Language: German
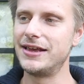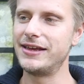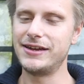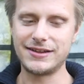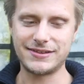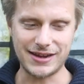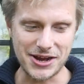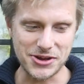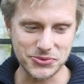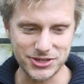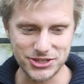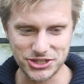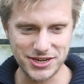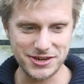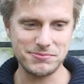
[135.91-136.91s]
in der Zeitung
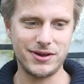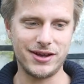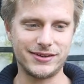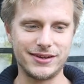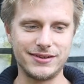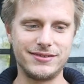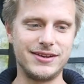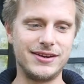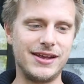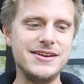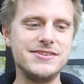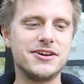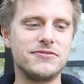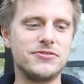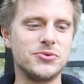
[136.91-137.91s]
geschrieben hat, dass sie in
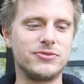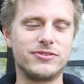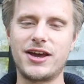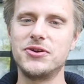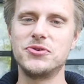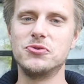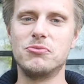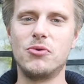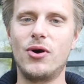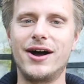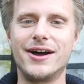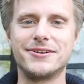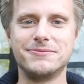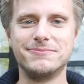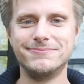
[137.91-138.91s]
Interviews keinen Humor
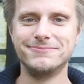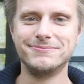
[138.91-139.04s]
hat.